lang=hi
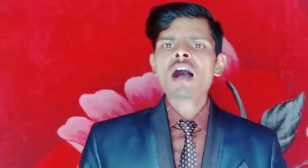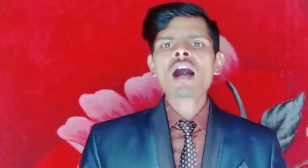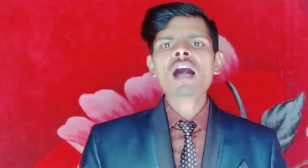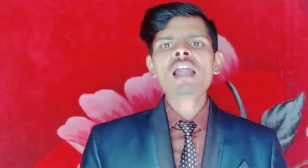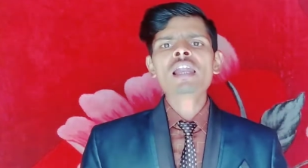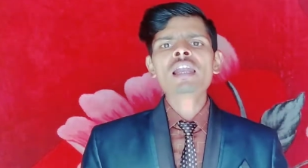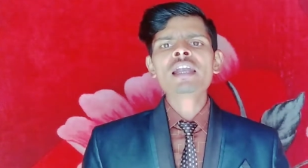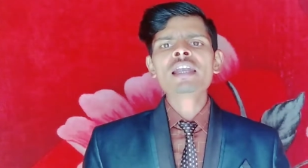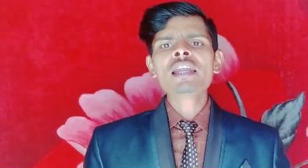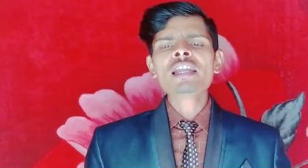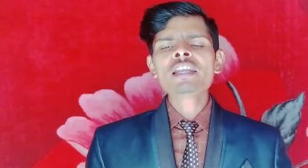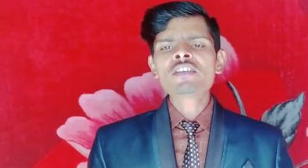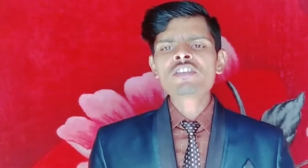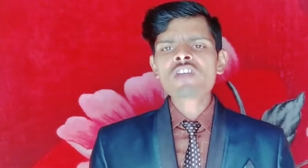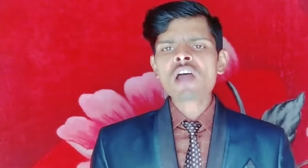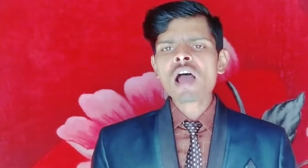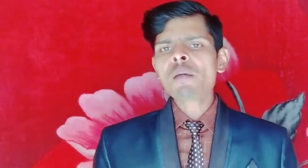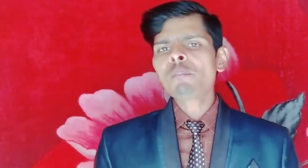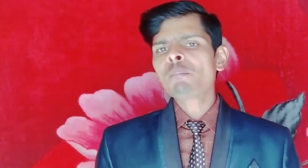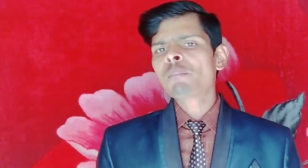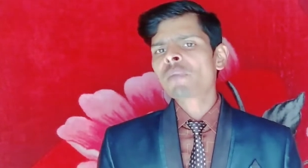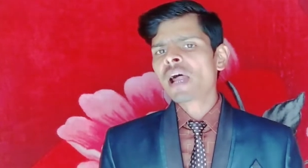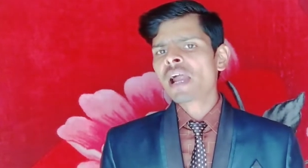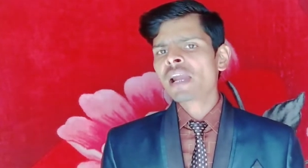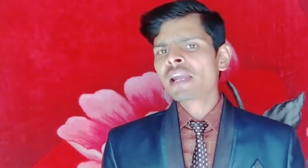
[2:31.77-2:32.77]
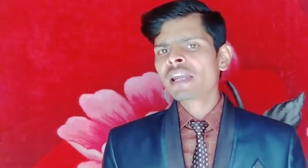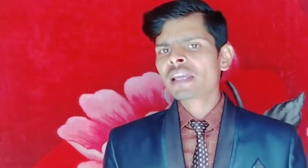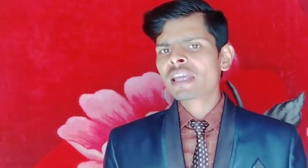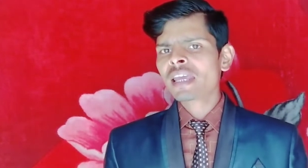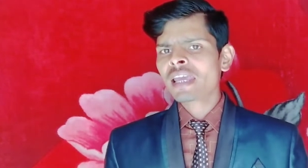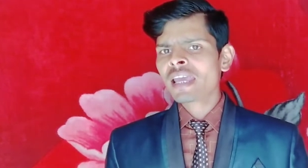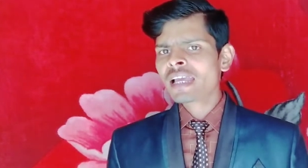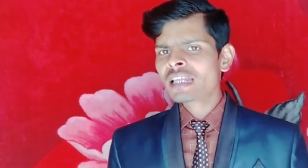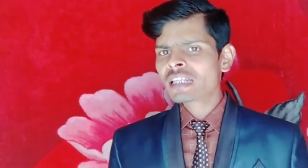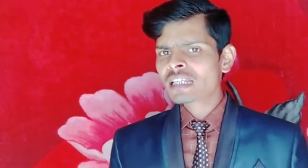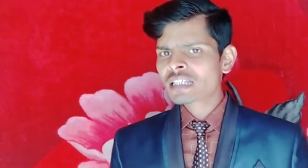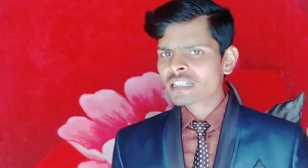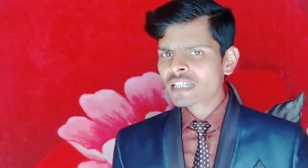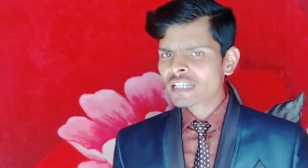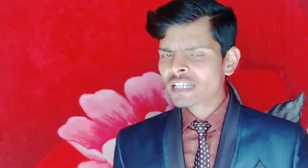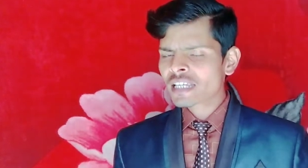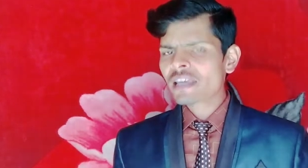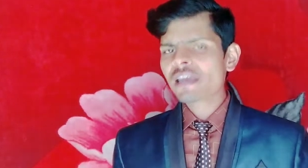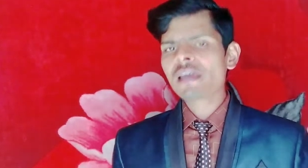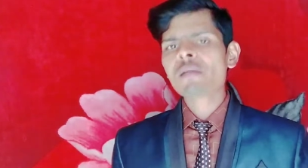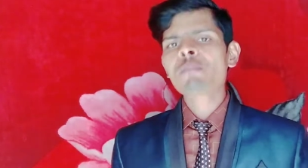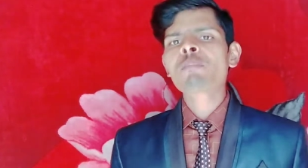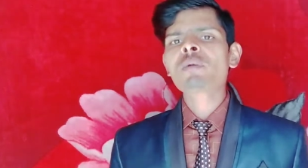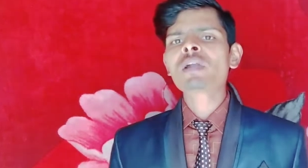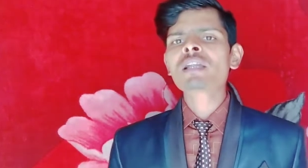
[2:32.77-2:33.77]
ऑलरेडी टॉप ब्रांड के हैं जैसे
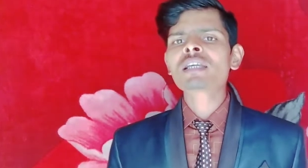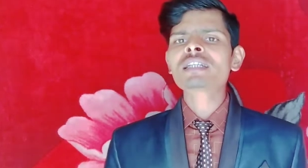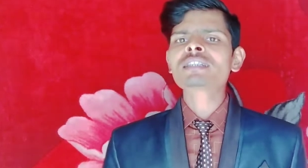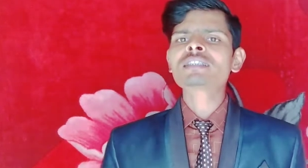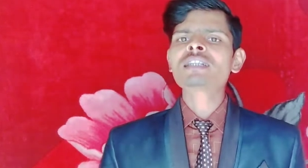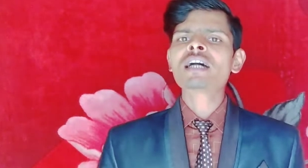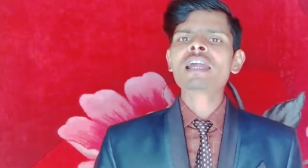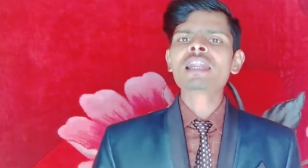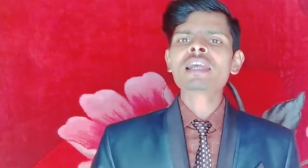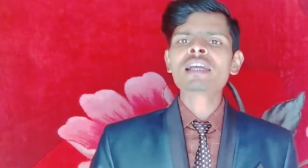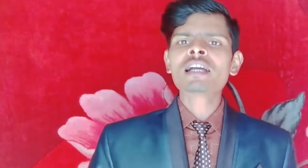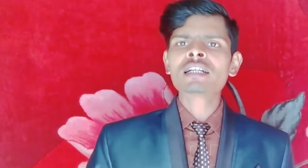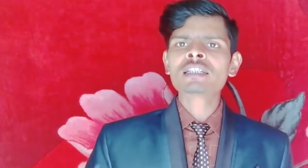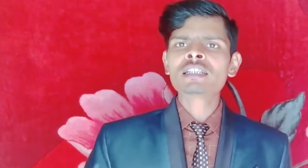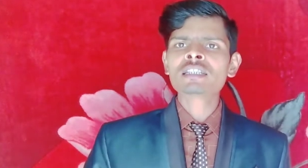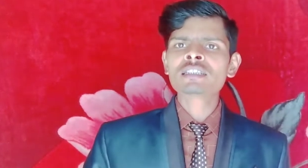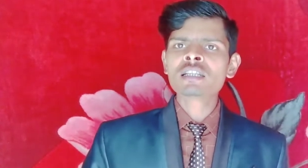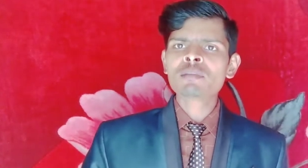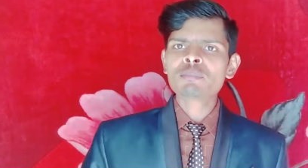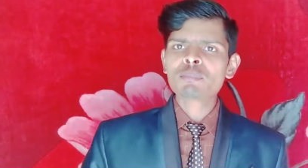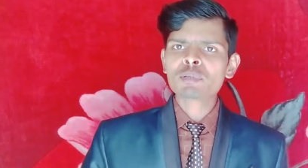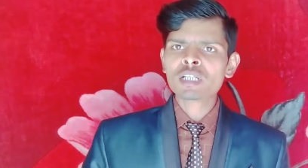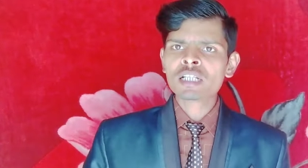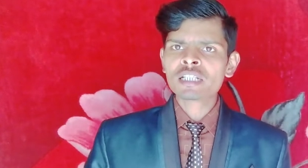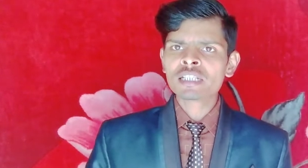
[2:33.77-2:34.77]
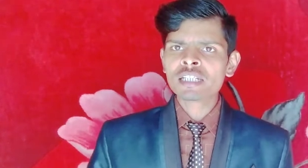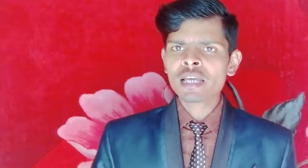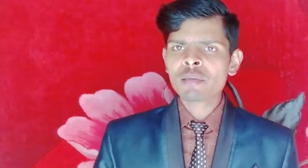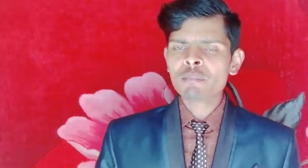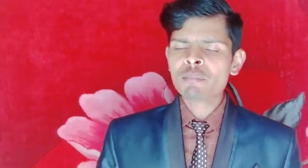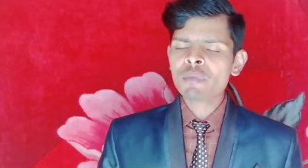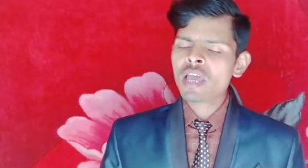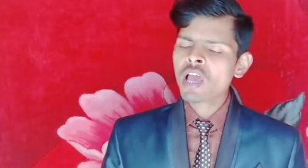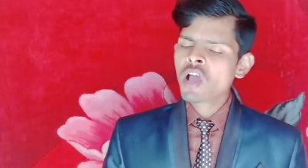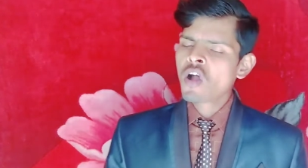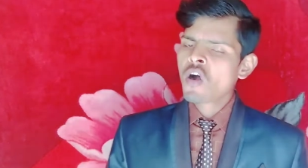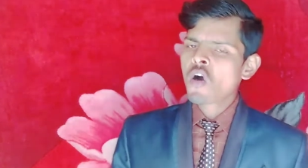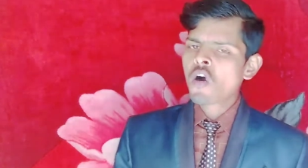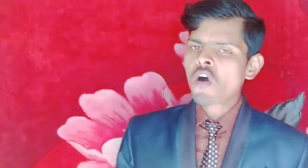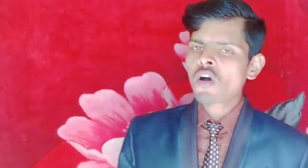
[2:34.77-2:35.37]
कि एप्पल के सारे गजट्स हैं प्रेजेंट टाइम में